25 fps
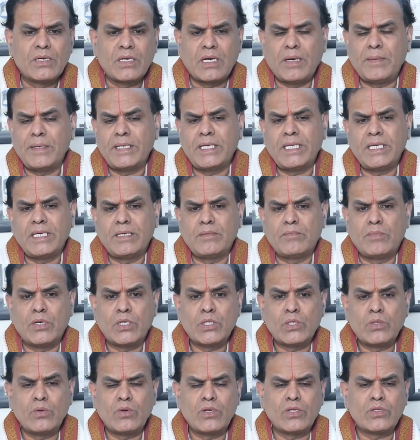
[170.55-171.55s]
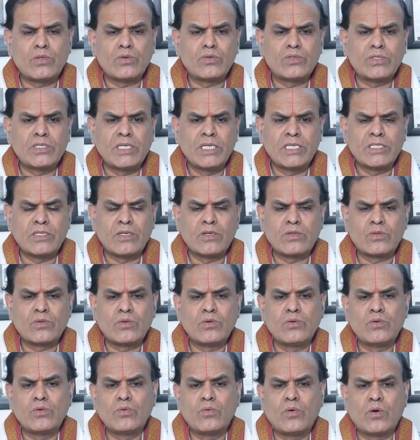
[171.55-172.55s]
కాబట్టి బంధువులతో
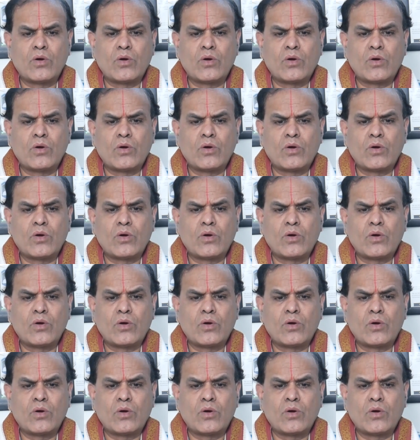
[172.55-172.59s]
స్నేహితులతో